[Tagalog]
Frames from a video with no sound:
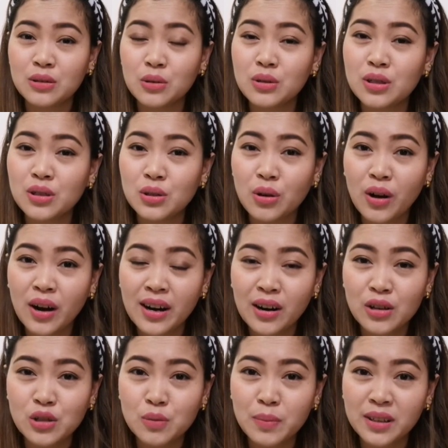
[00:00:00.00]
dun sa Sohar
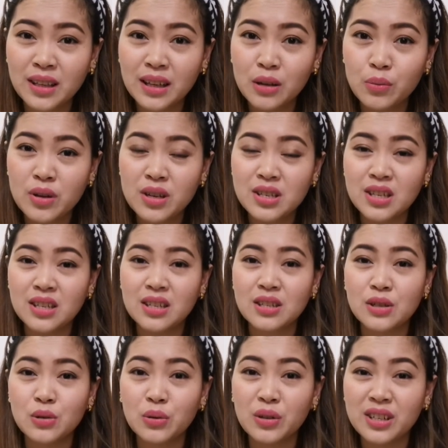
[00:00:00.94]
Hospital which
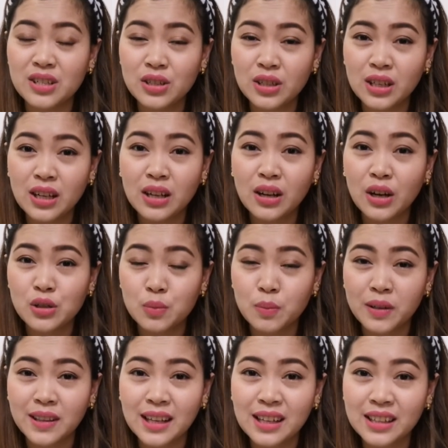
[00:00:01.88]
is yung regional
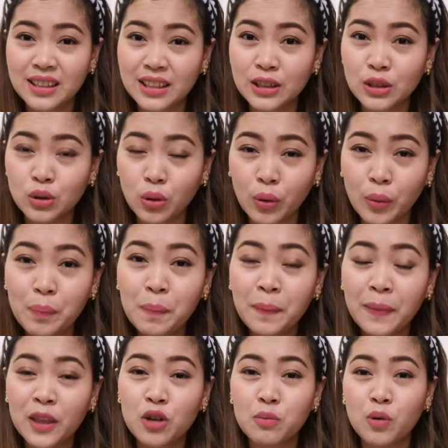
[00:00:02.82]
hospital dito
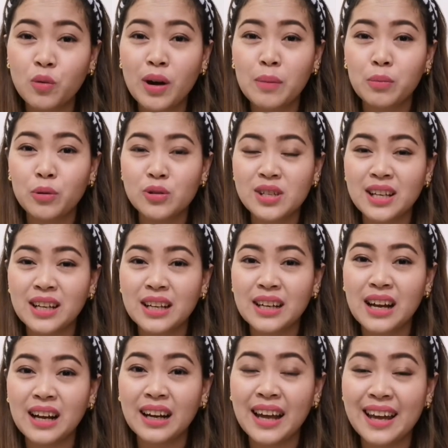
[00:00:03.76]
gumawa po sila
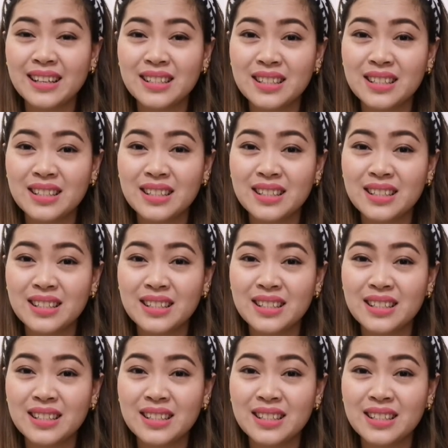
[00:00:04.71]
ng